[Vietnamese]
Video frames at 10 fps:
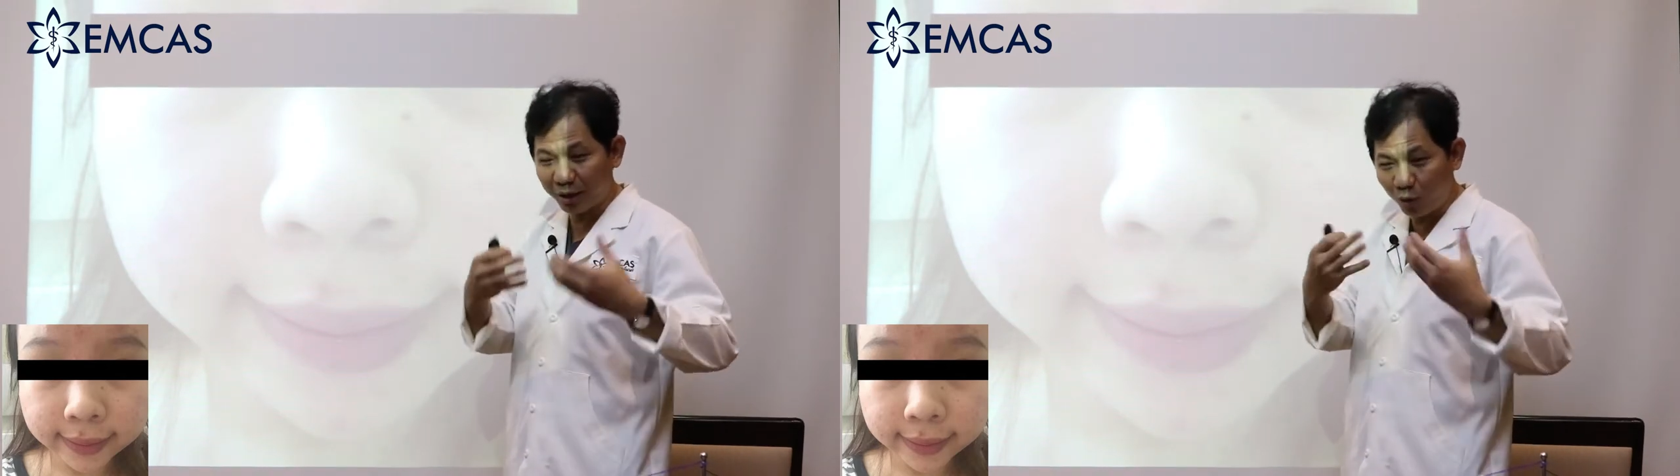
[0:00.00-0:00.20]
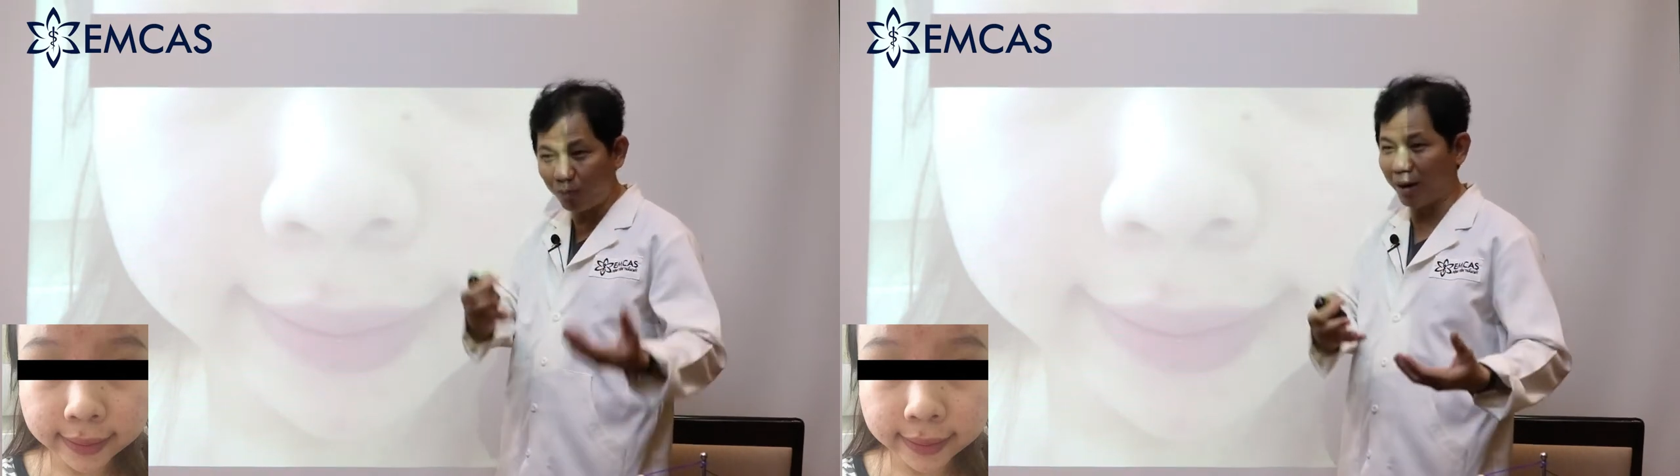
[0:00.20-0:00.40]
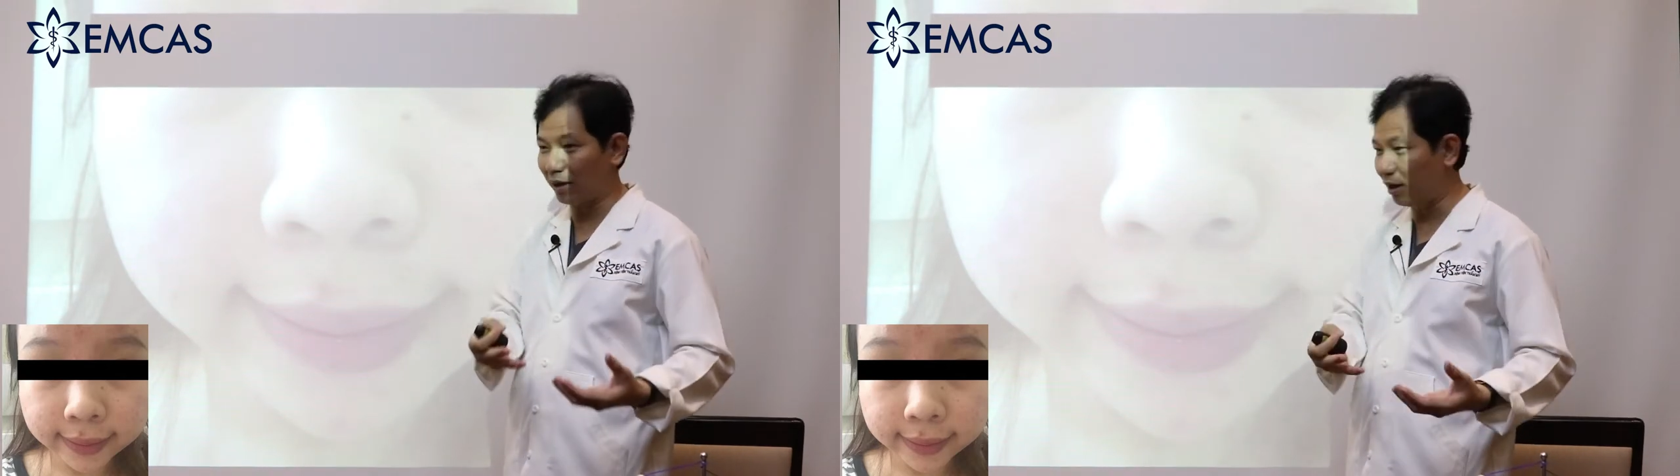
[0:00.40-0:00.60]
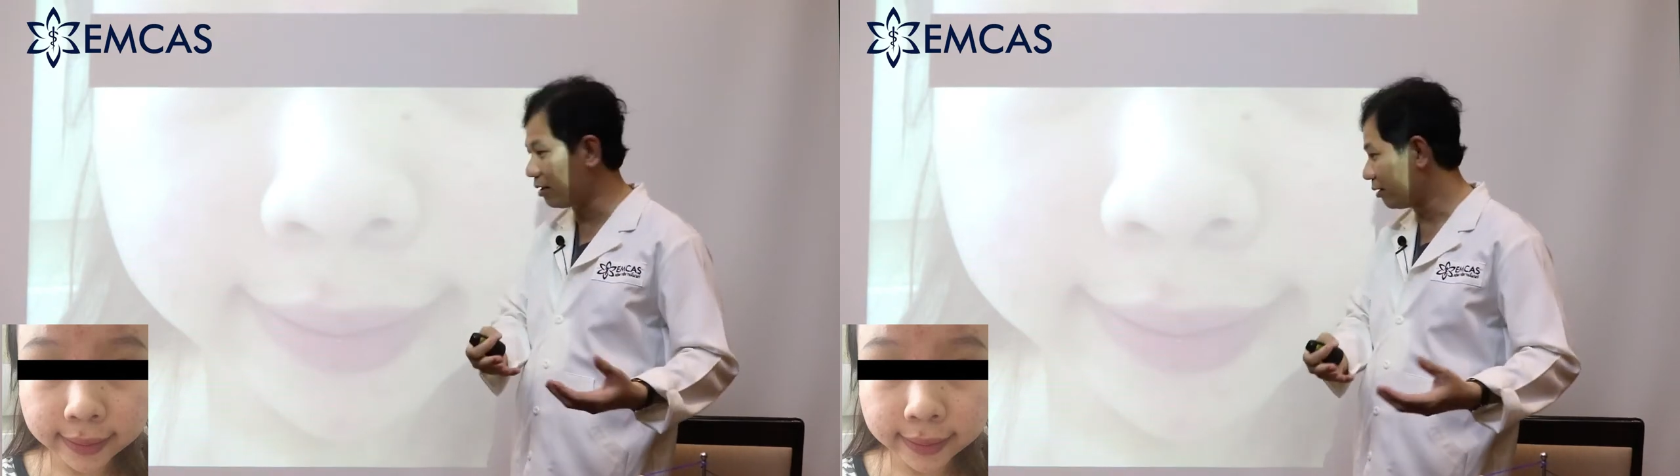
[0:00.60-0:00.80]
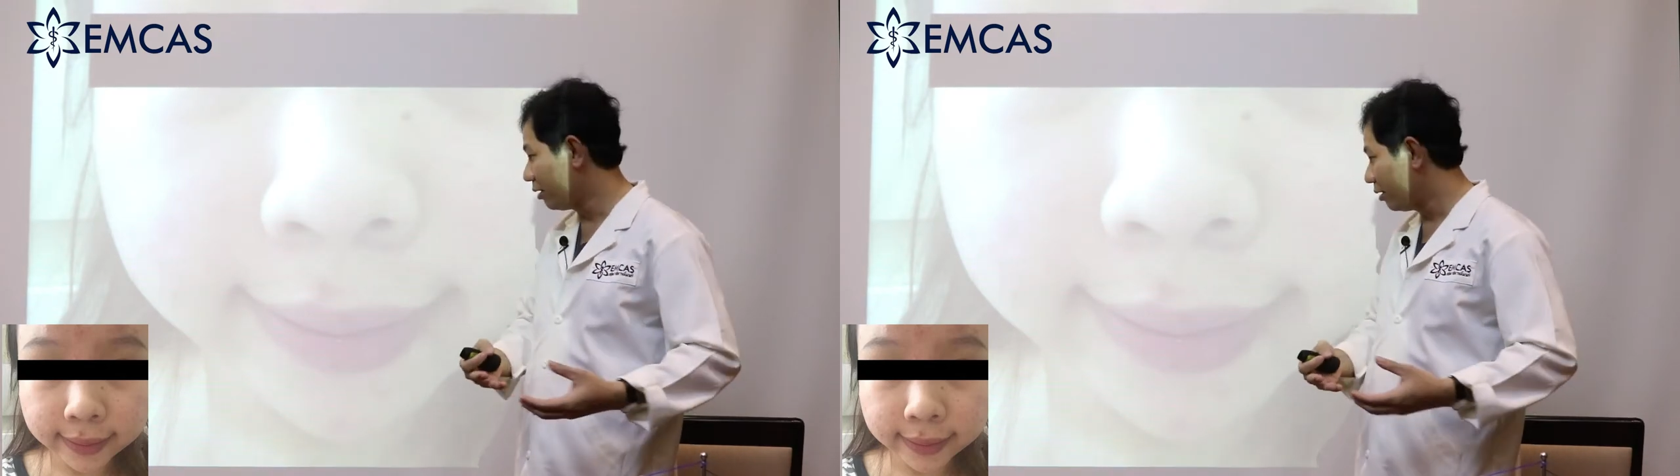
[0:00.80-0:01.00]
gương mặt đó
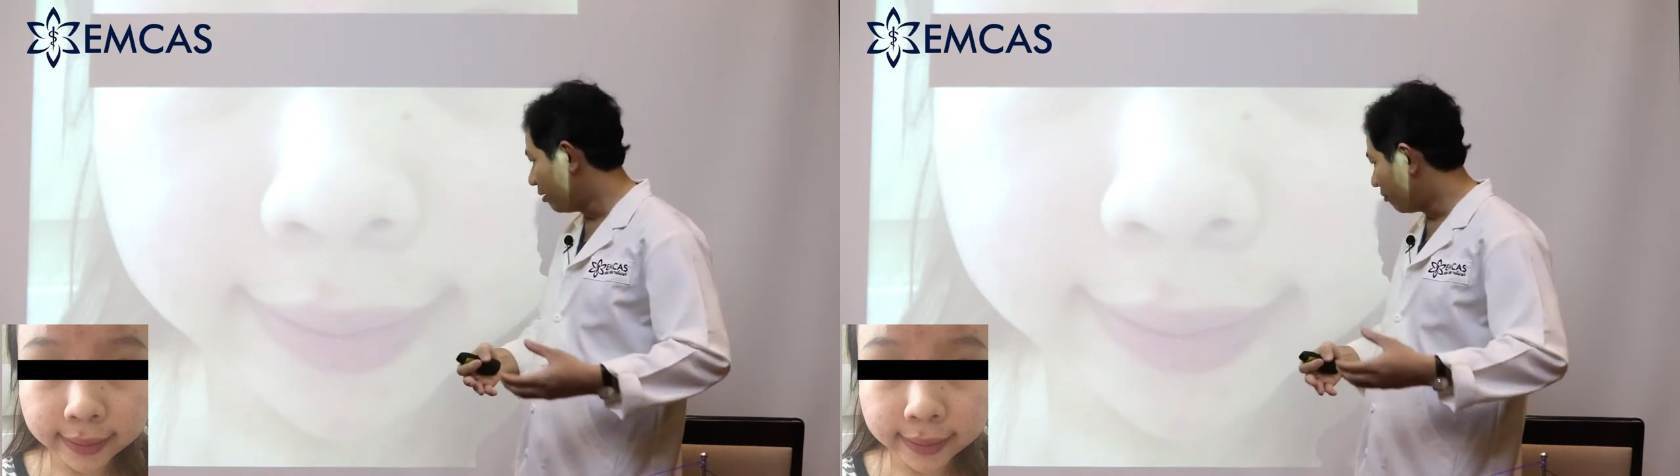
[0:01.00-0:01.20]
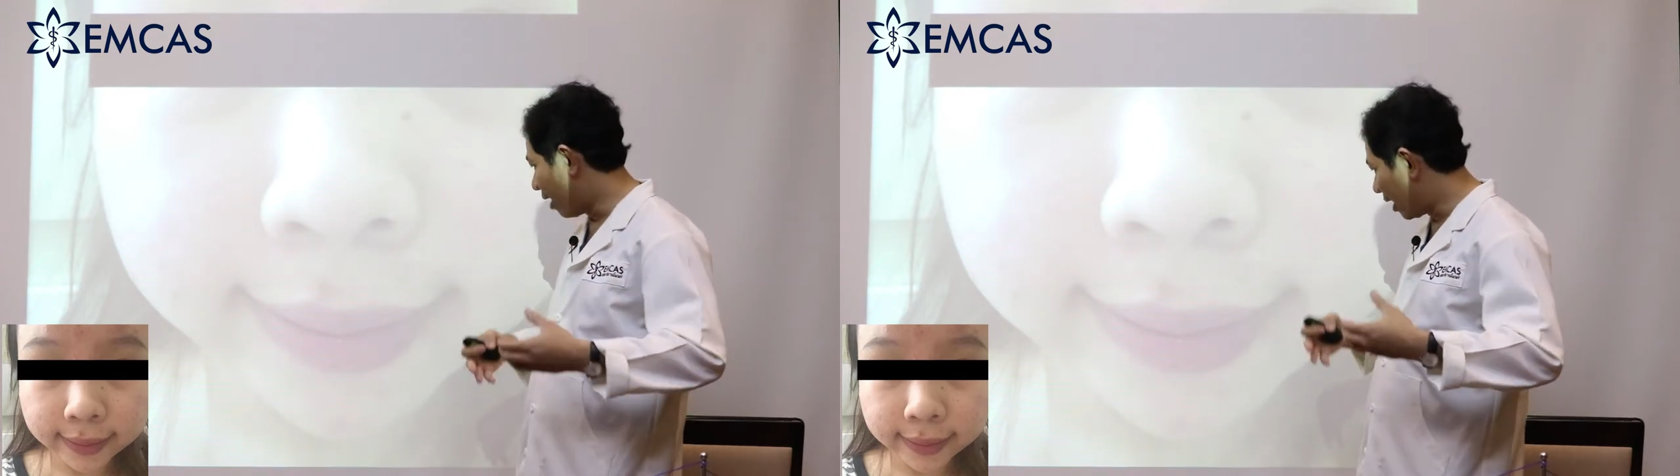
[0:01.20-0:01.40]
và